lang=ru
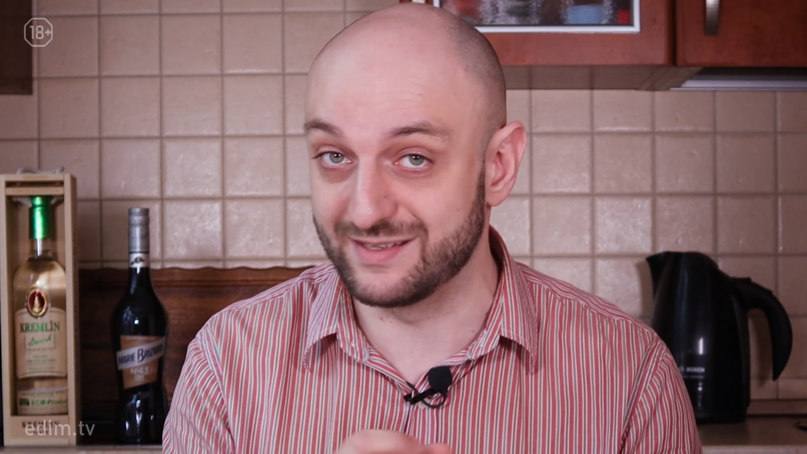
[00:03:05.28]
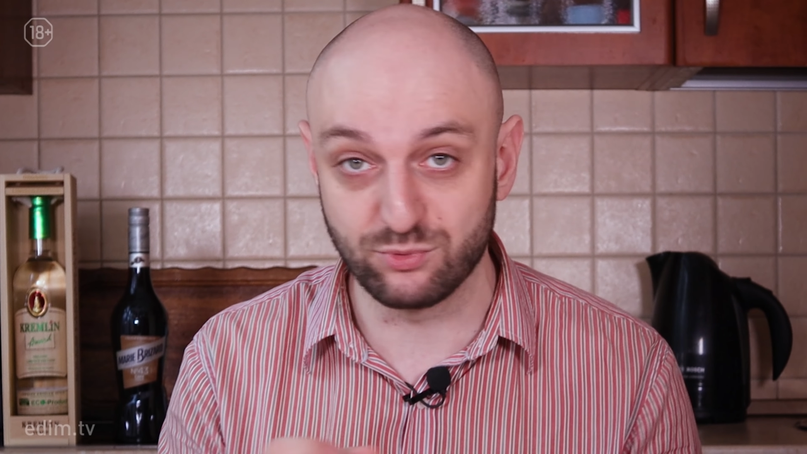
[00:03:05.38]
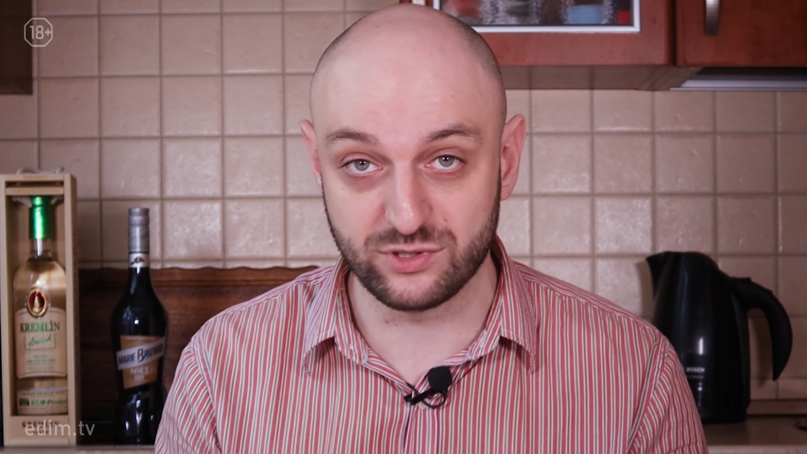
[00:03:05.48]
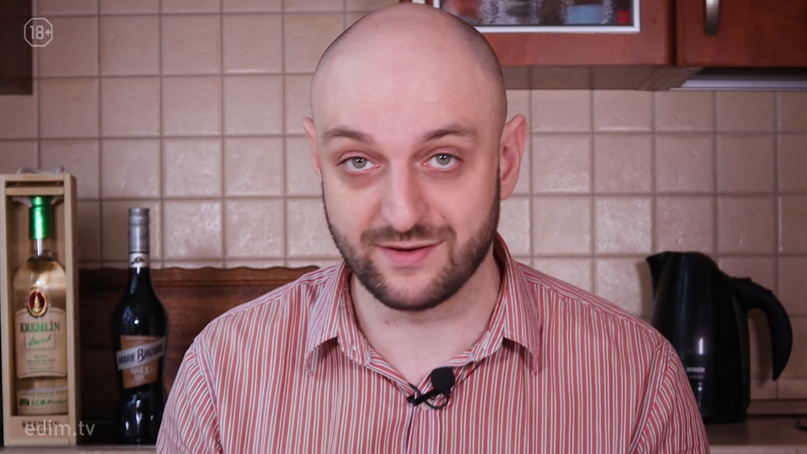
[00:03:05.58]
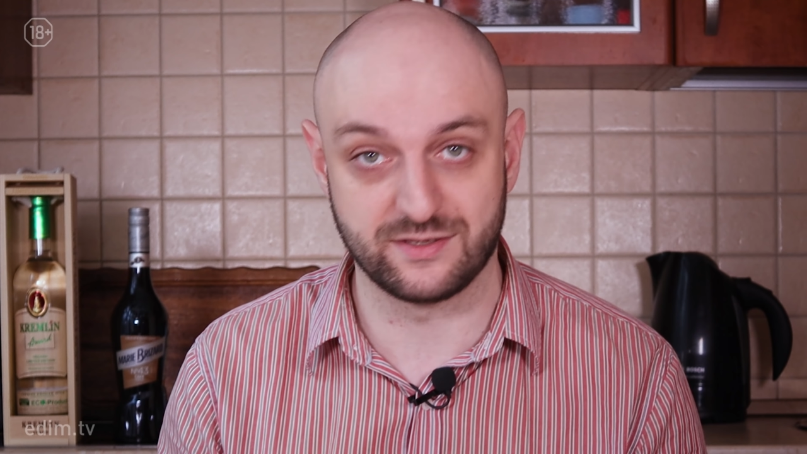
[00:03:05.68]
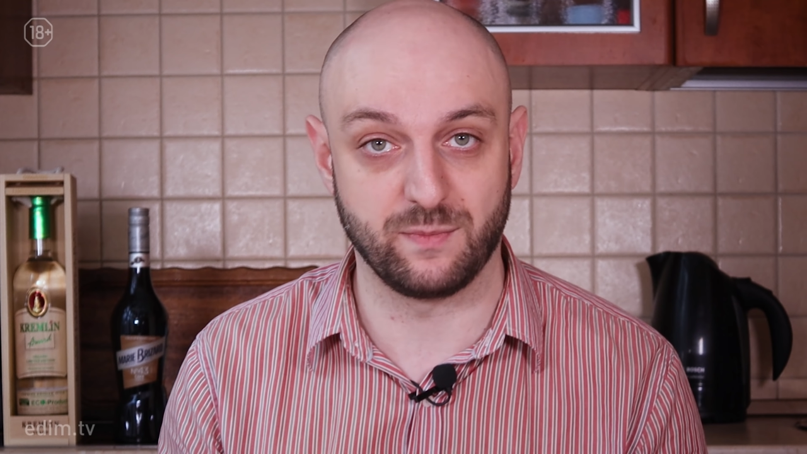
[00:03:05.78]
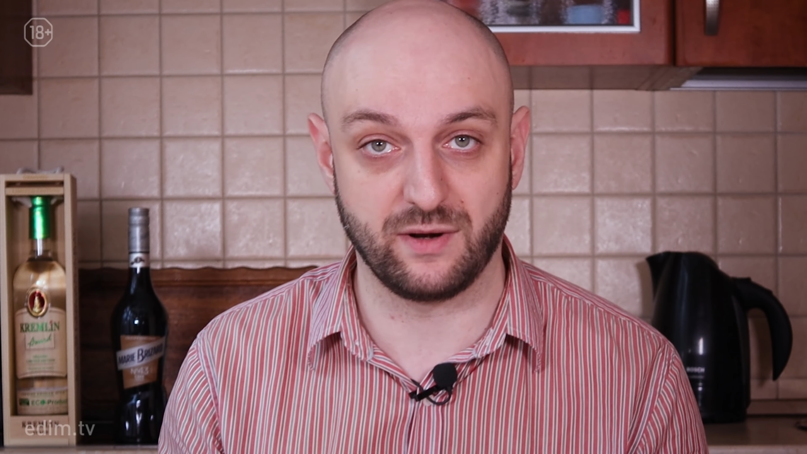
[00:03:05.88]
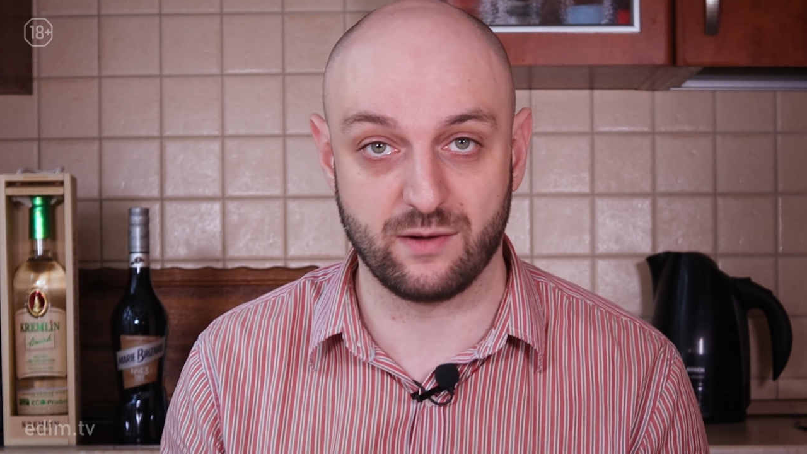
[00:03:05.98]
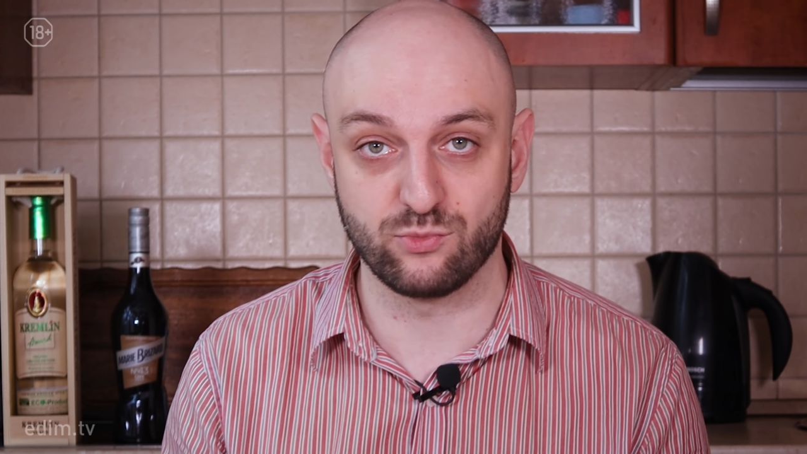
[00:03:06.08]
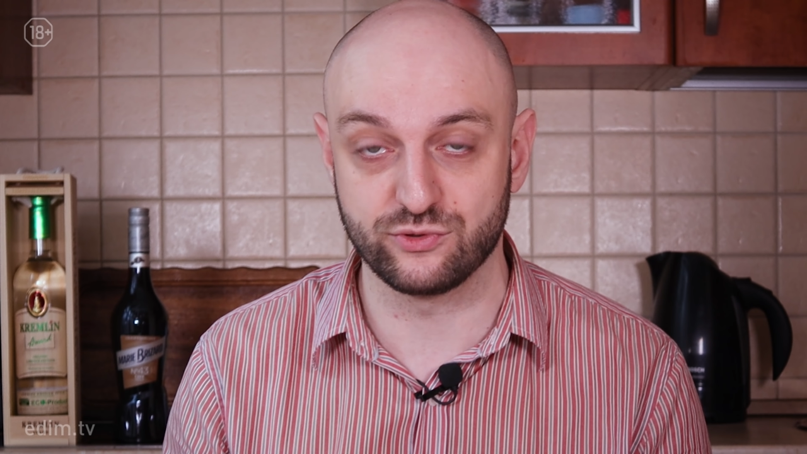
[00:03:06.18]
Забудьте вообще
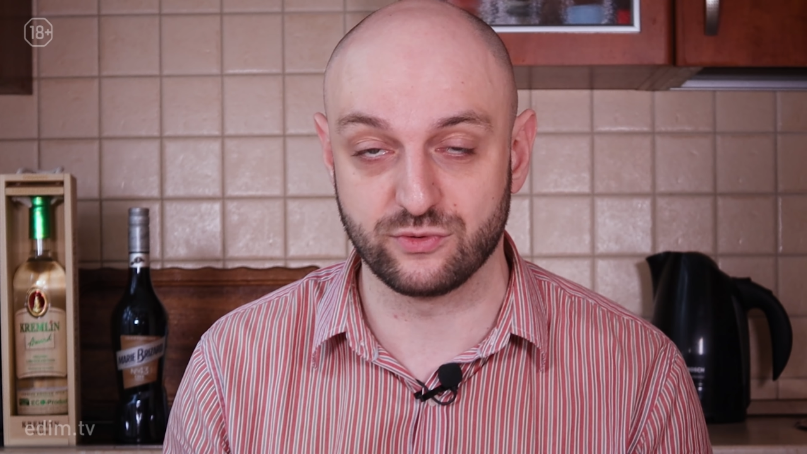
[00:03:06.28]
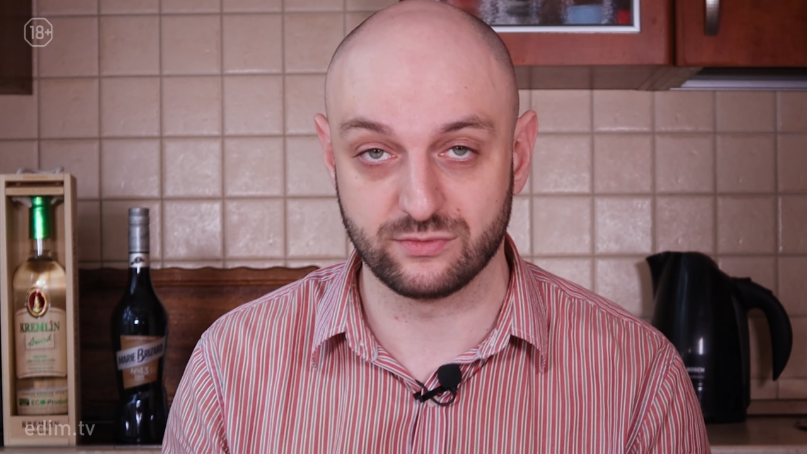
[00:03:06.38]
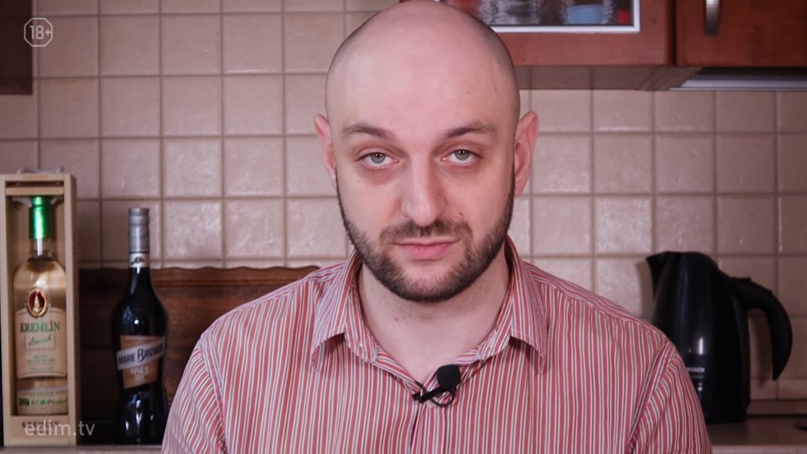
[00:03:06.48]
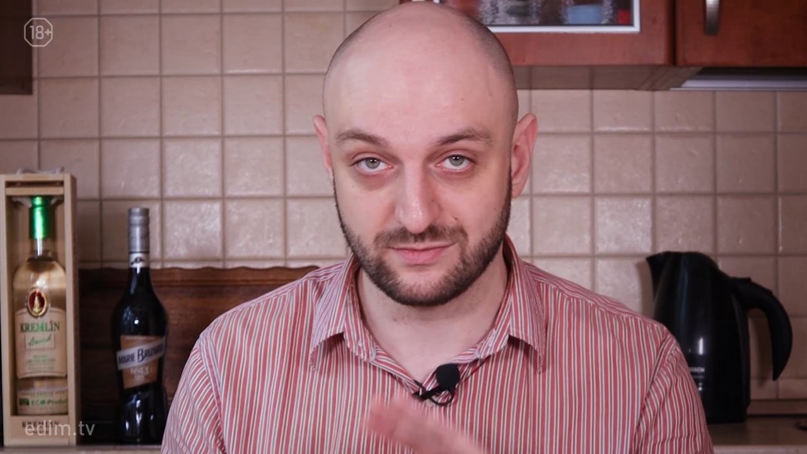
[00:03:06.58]
про рабусту.